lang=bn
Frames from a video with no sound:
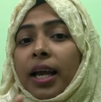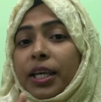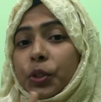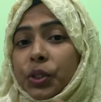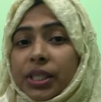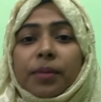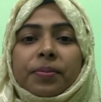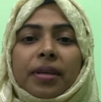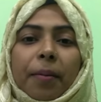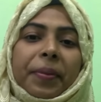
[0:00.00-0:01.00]
কিছু
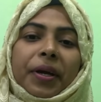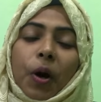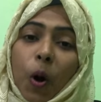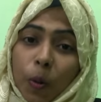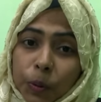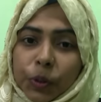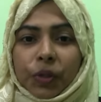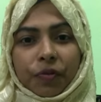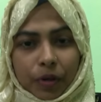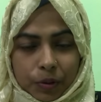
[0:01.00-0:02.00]
টিপস আপনাকে
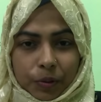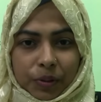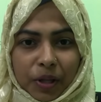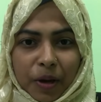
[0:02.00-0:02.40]
অবশ্যই ফলো করতে